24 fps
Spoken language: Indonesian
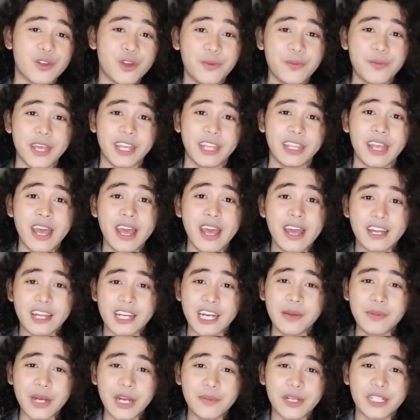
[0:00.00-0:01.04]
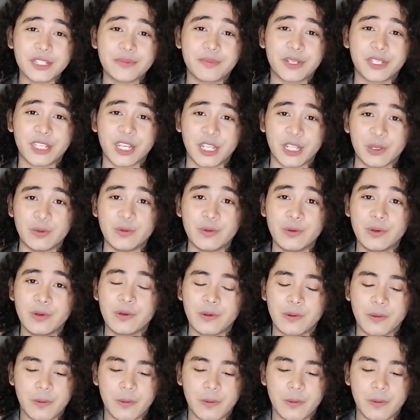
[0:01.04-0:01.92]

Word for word: queerbait. Kenapa dapat seperti itu?